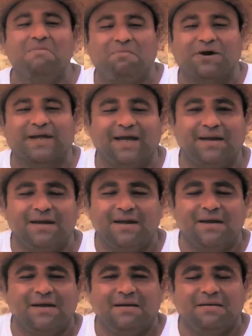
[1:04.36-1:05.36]
Porque
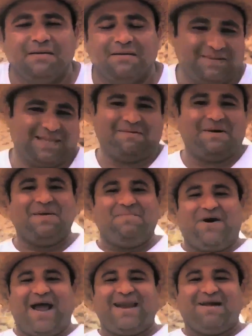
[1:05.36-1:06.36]
estaba bien
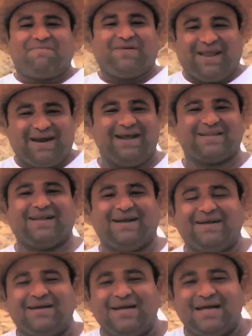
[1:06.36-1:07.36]
buena, pues, la neta.